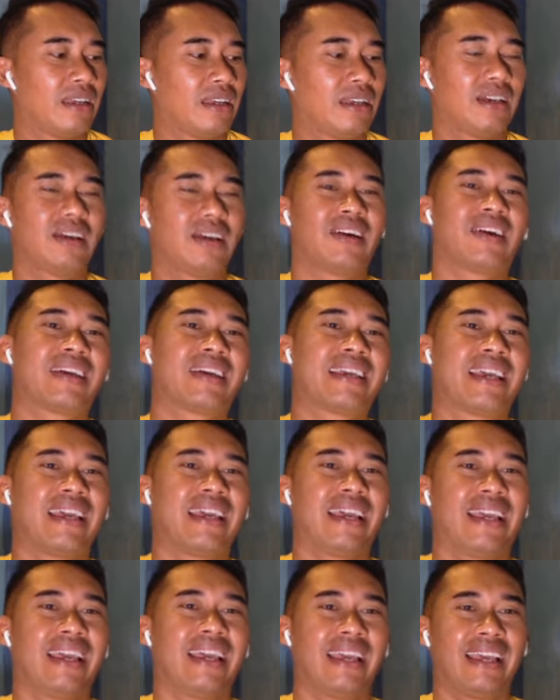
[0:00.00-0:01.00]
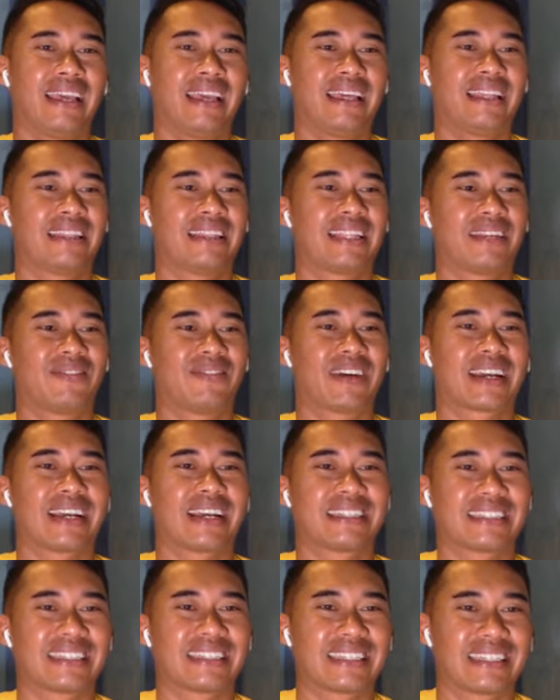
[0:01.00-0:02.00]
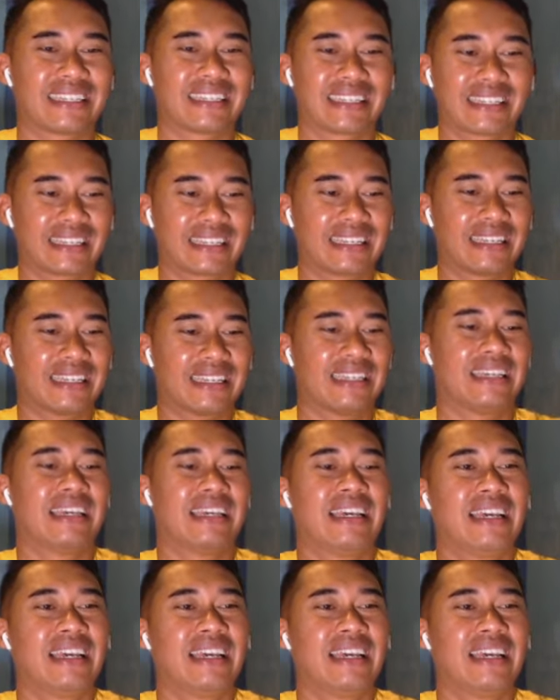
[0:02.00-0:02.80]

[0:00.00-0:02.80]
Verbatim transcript: Oke, terima kasih.